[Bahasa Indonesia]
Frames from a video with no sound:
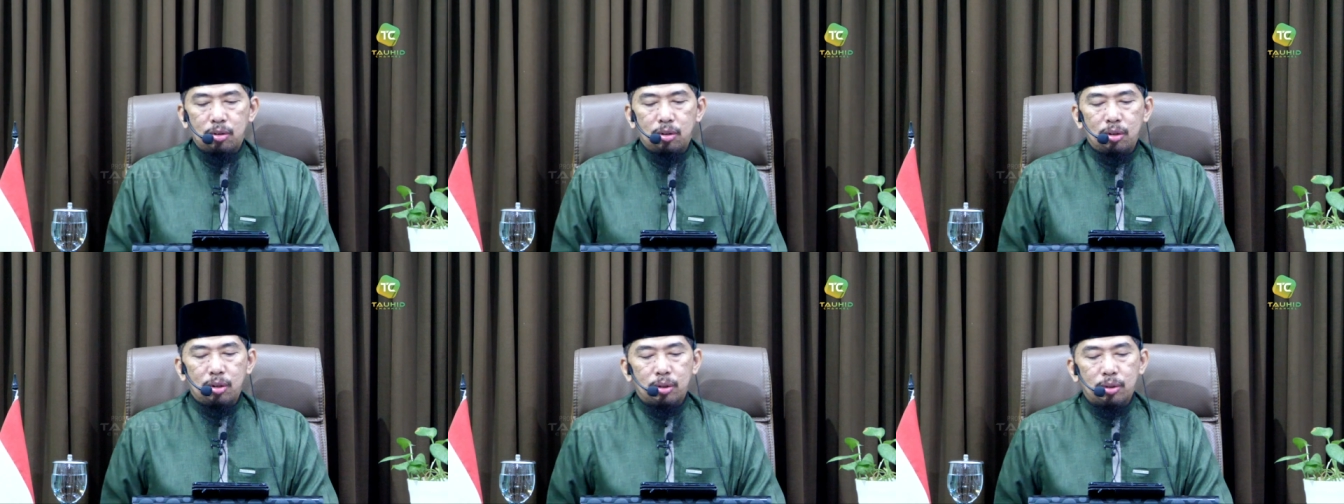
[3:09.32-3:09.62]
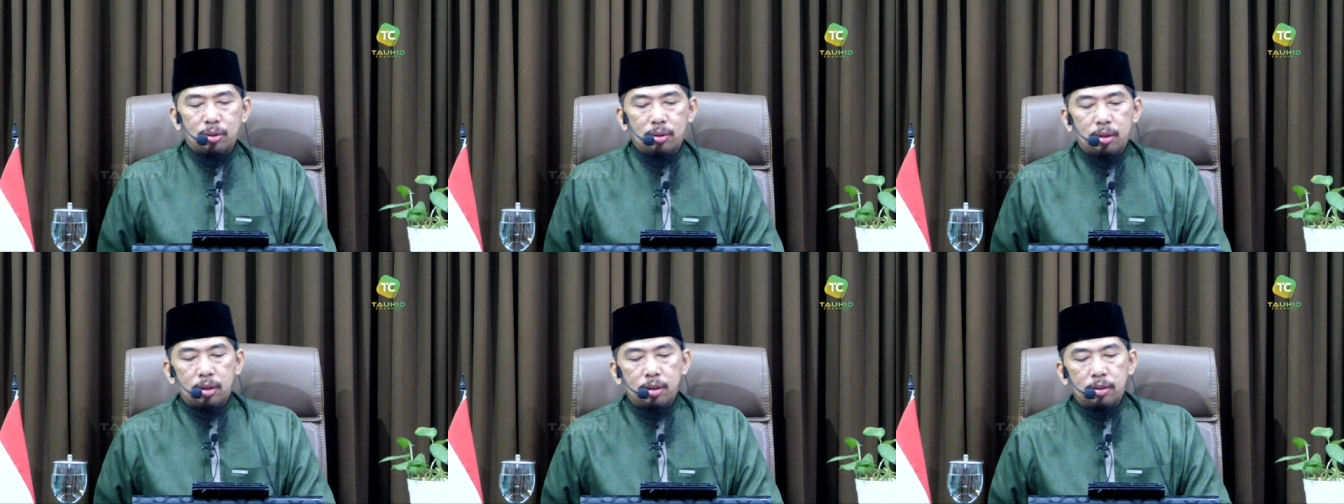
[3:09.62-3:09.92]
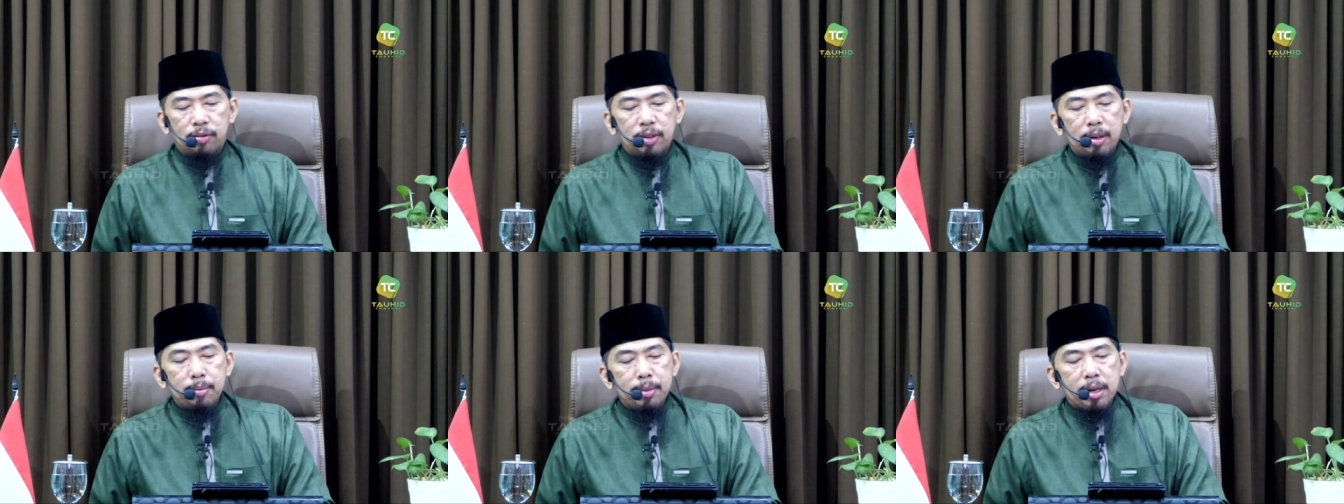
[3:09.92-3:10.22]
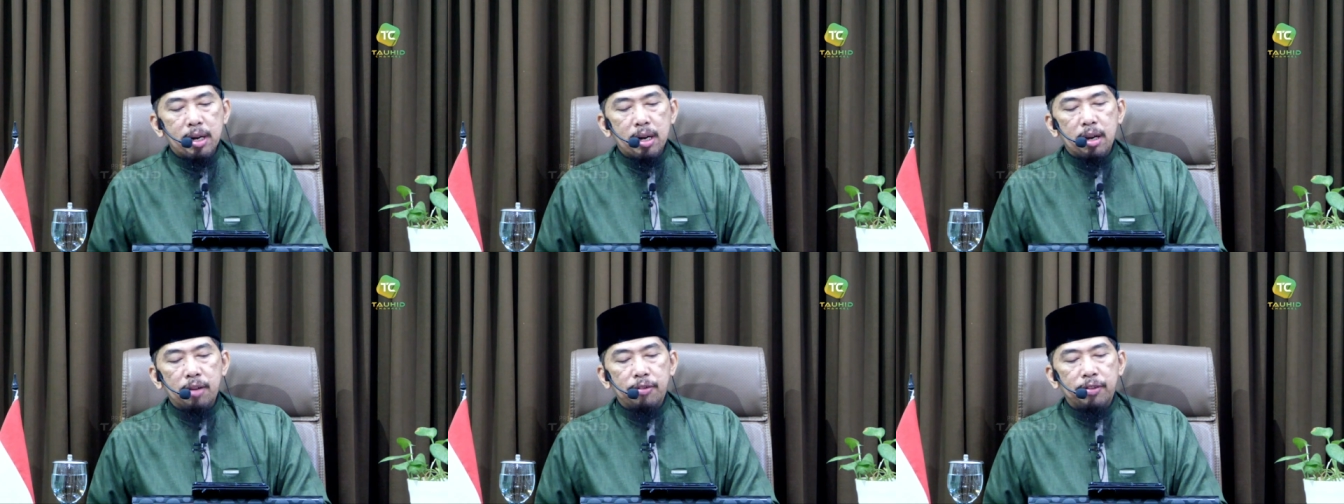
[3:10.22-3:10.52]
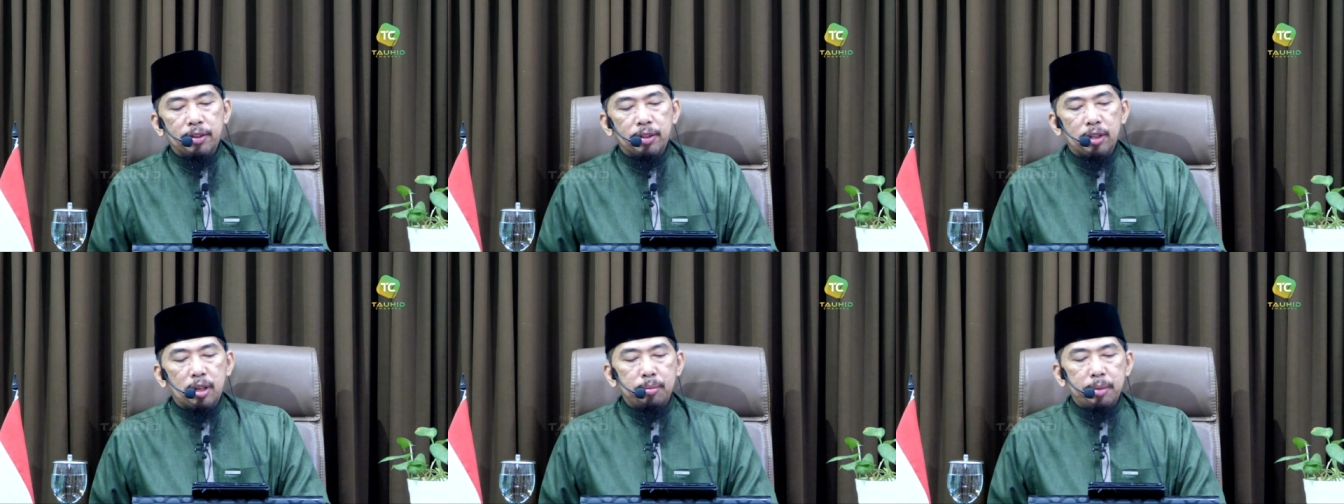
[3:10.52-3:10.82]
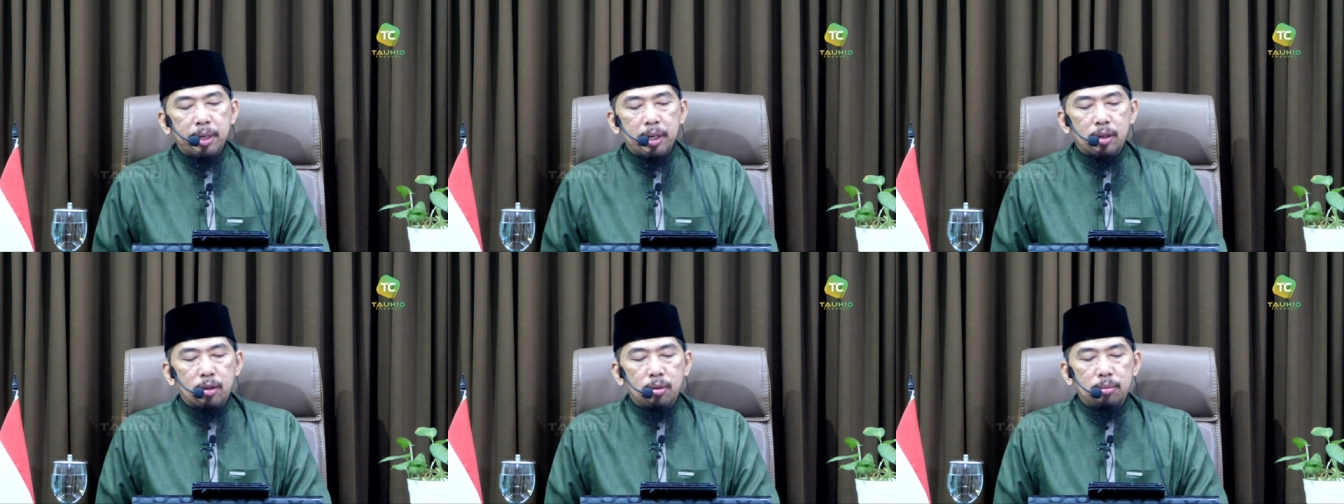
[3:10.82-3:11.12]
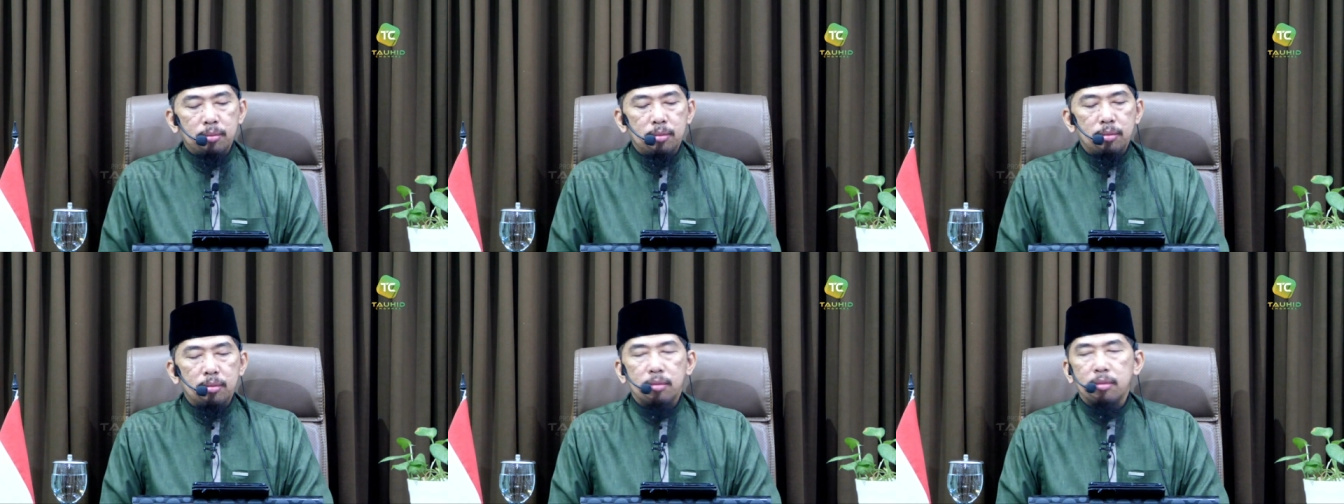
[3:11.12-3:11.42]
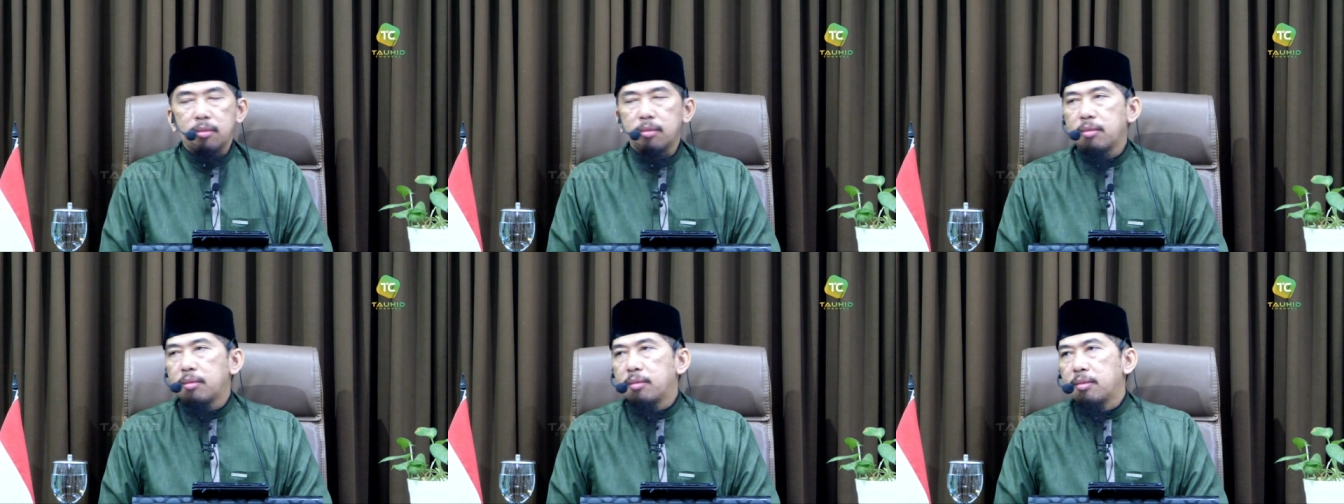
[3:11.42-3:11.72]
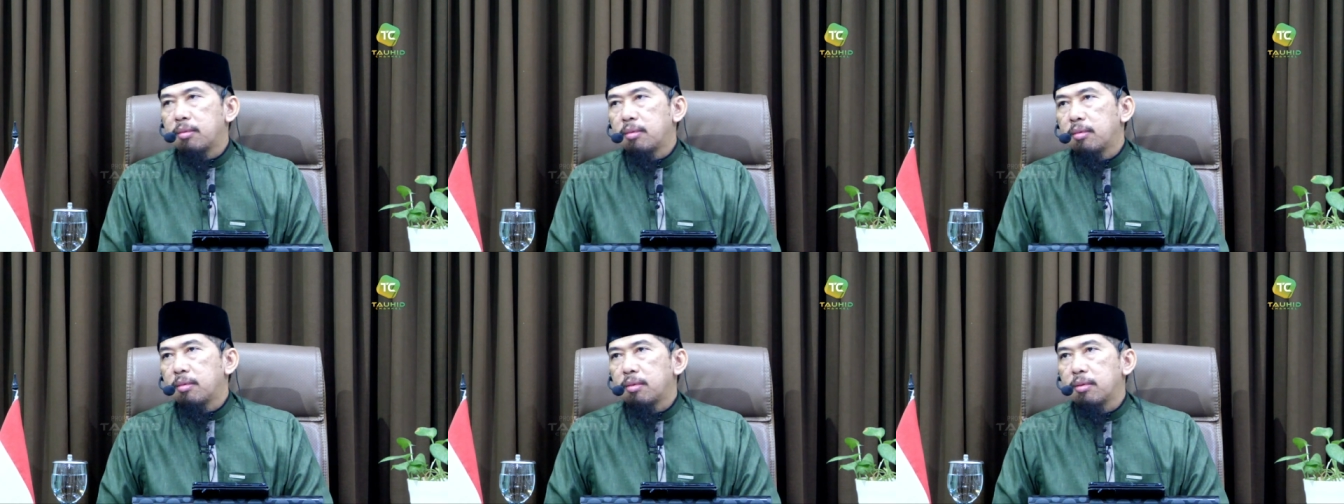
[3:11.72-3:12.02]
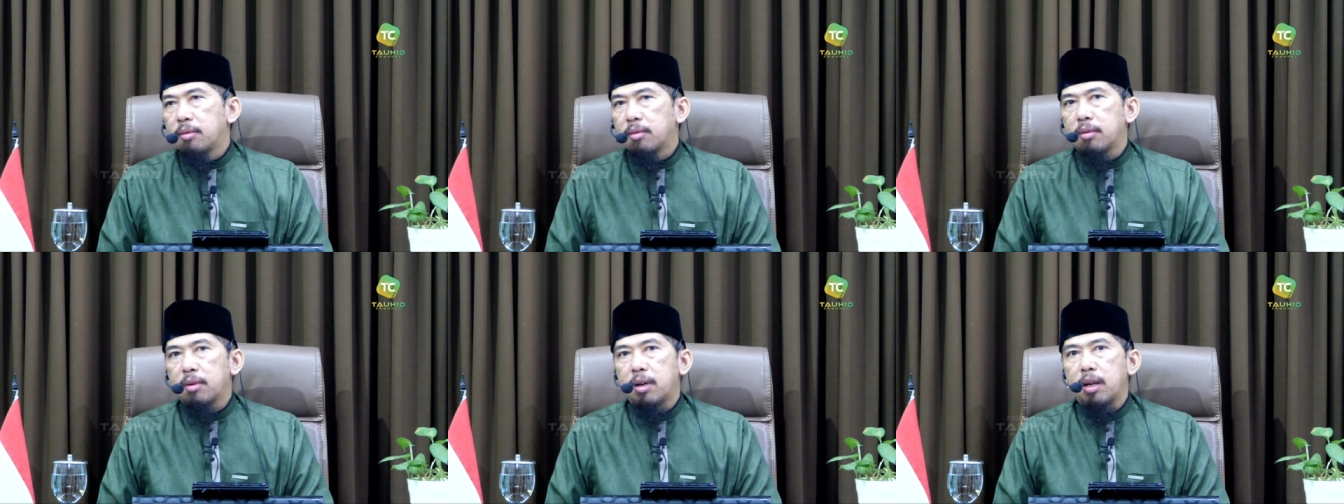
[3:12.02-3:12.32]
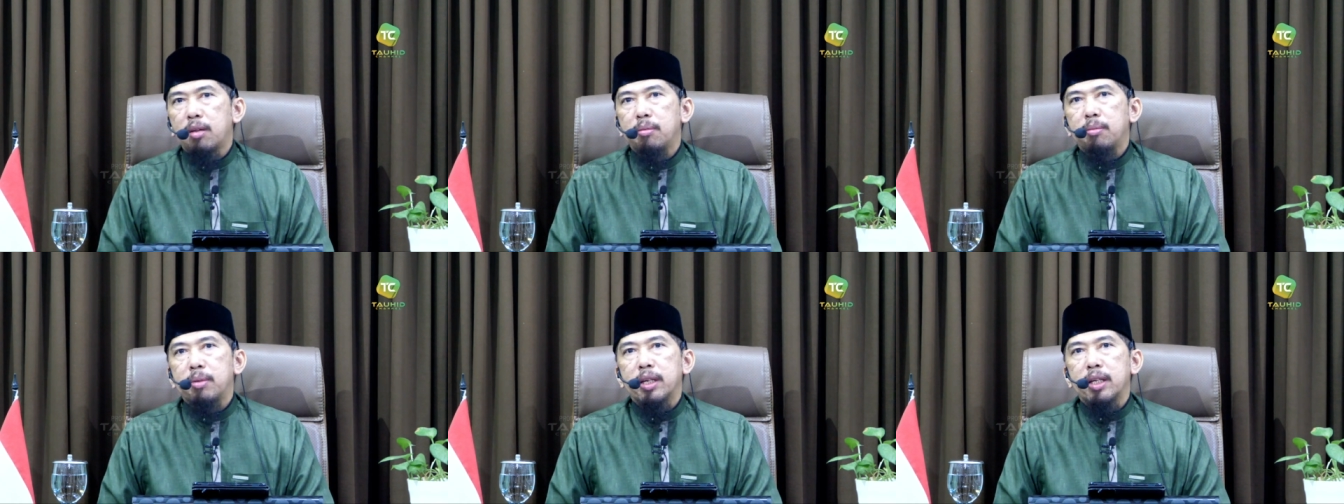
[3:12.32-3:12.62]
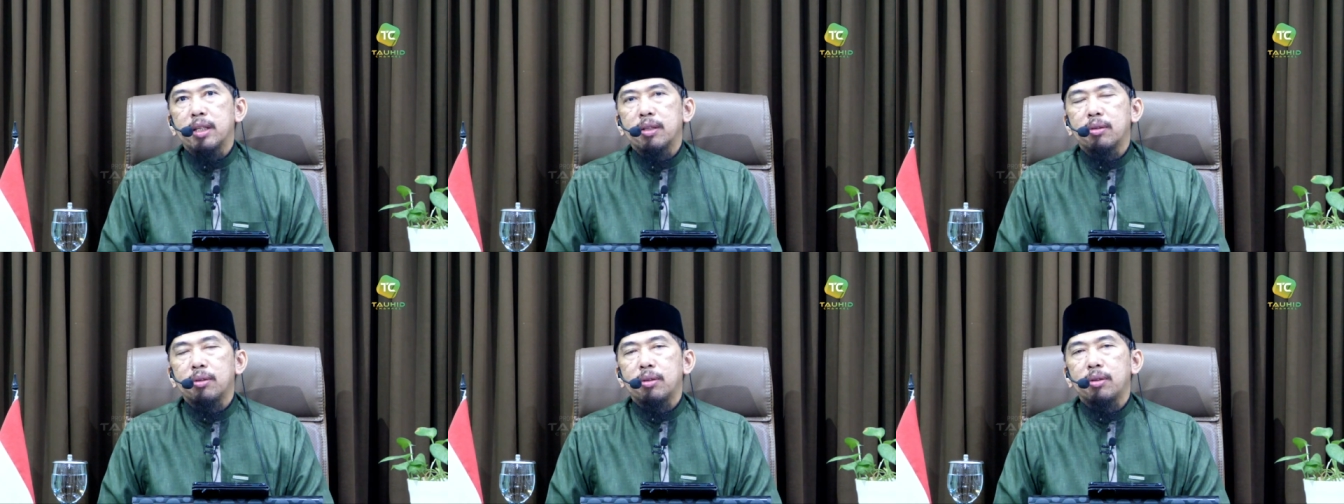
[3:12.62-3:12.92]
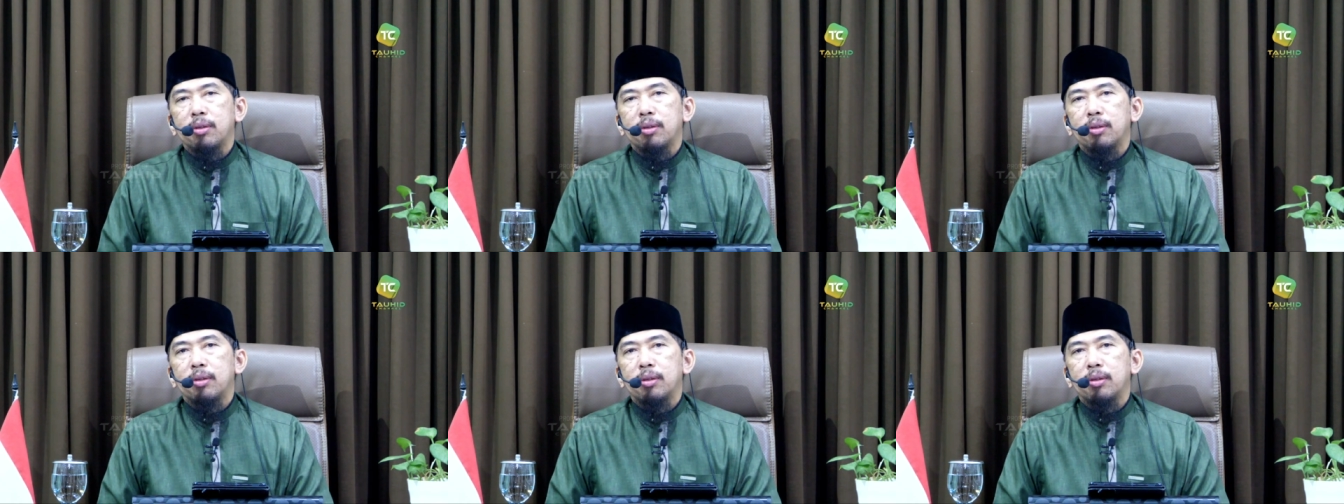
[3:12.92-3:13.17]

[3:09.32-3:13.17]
itu famar rafidah minkum? Kalau begitu